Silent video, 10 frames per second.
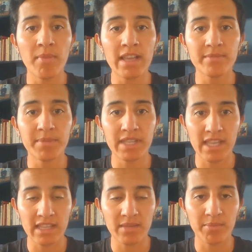lo más
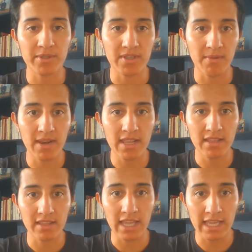pendiente posible
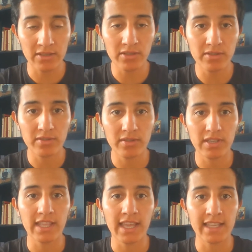de ellos
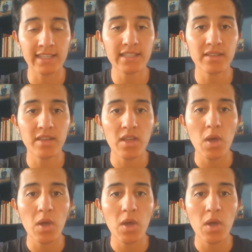y de ellas